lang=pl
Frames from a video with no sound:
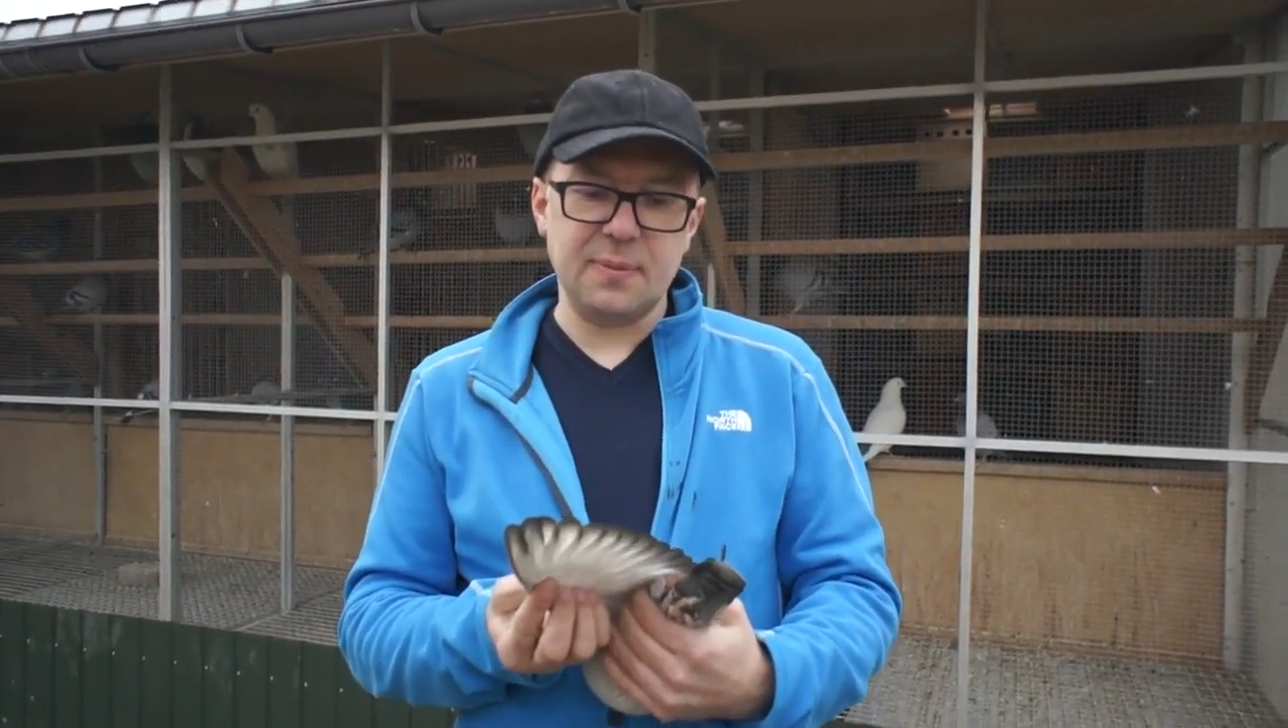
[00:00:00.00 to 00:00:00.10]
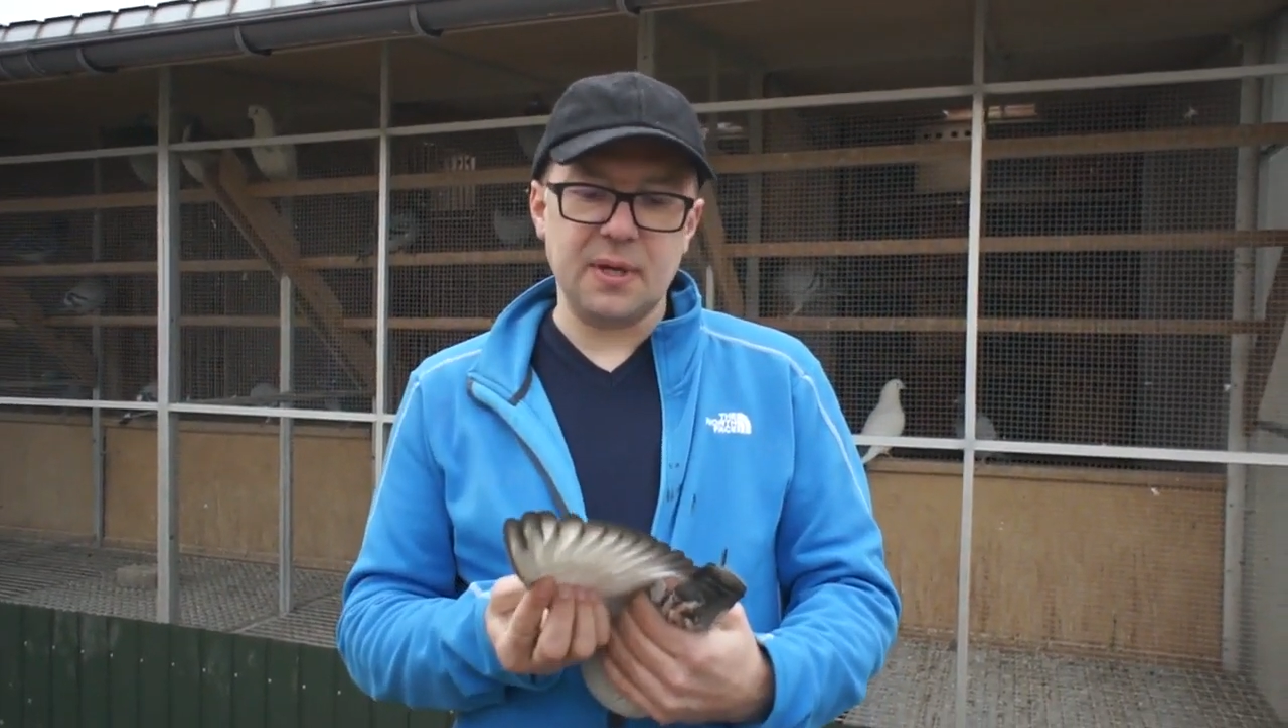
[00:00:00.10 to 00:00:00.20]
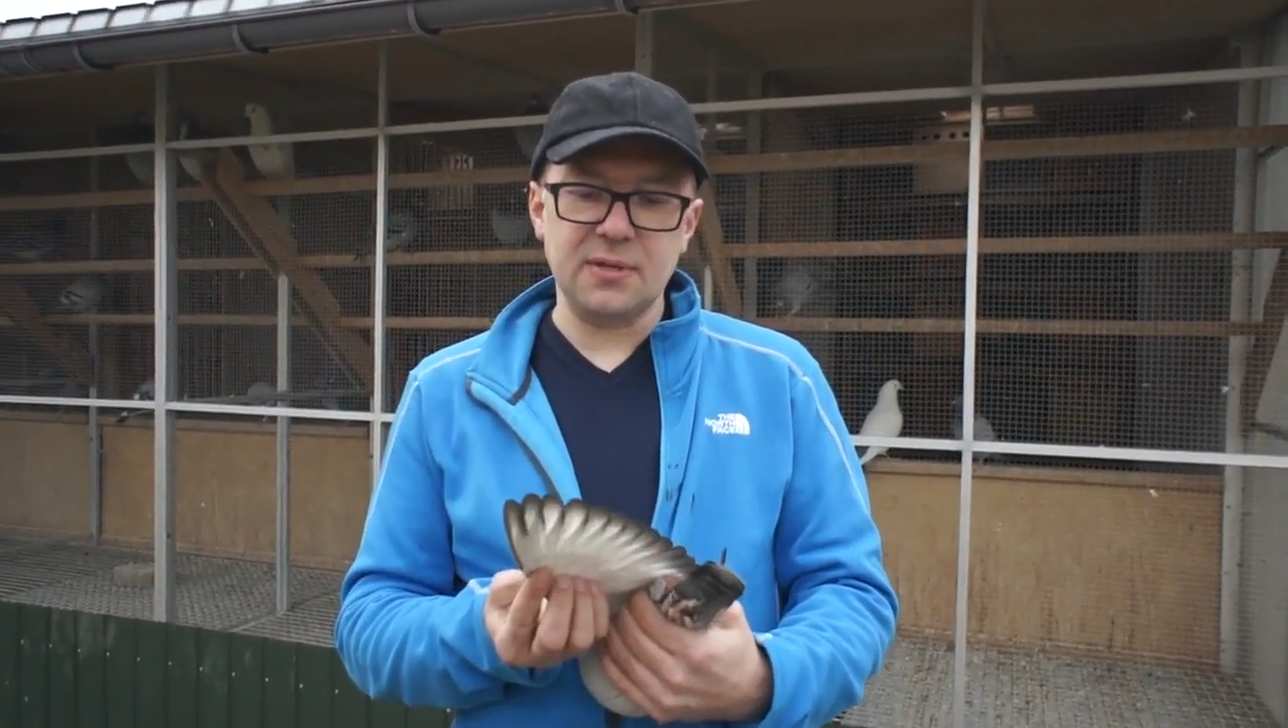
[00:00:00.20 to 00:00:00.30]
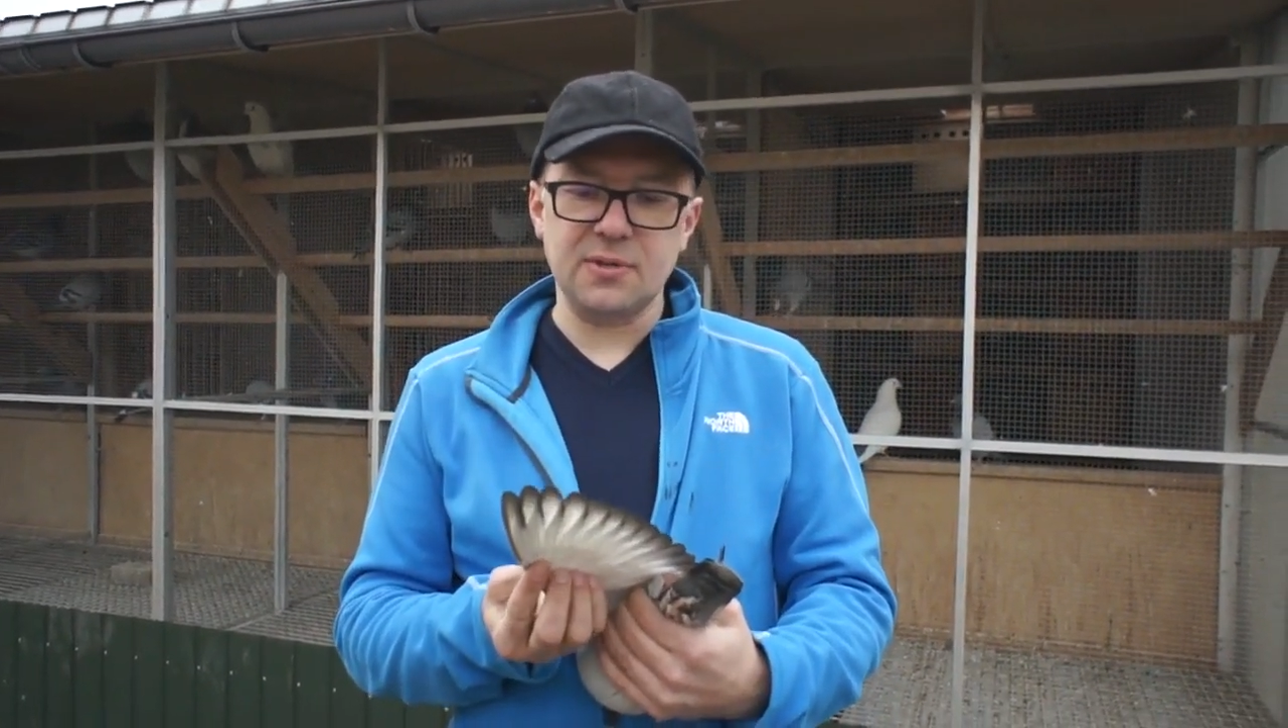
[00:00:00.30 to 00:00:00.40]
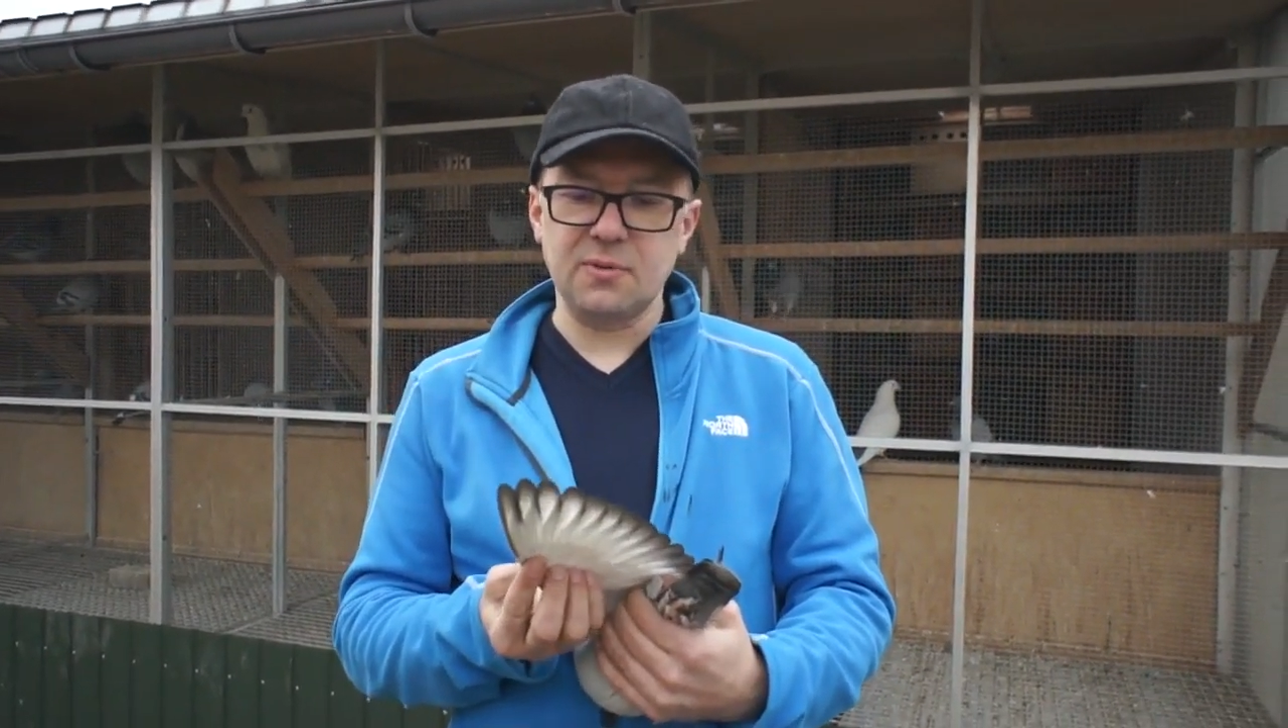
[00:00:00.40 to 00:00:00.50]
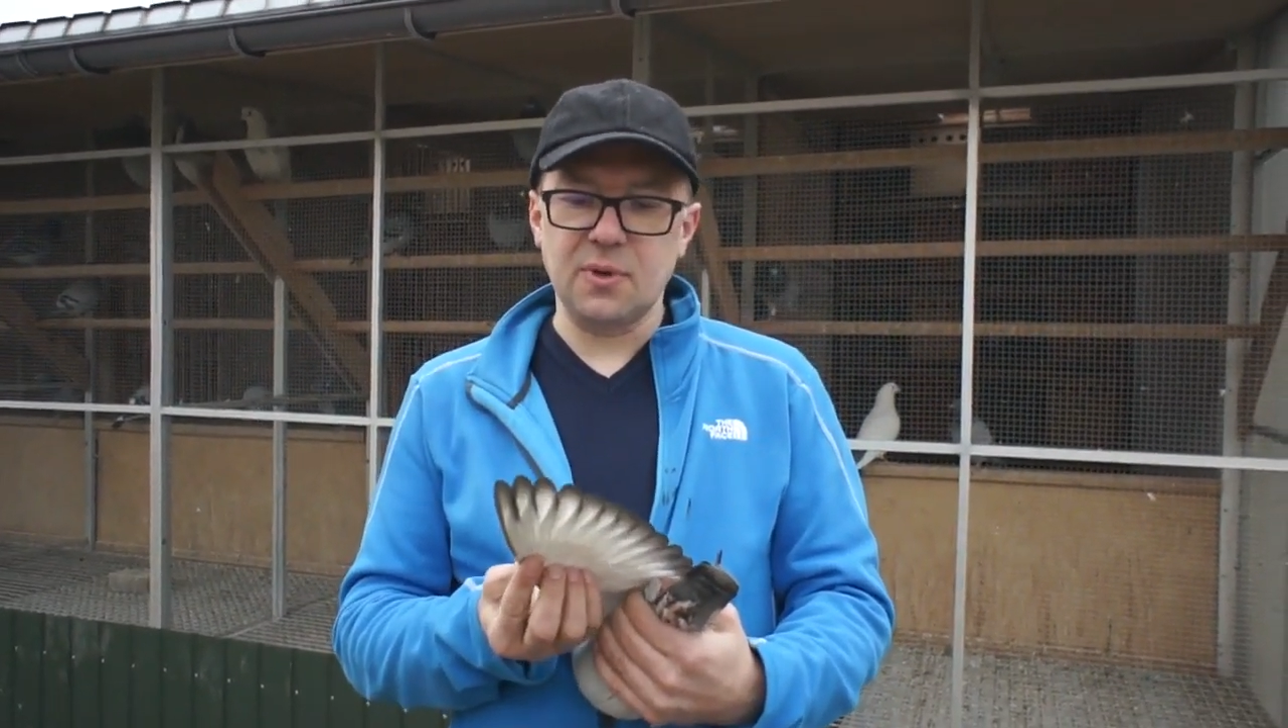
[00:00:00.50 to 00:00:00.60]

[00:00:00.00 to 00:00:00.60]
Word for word: pary są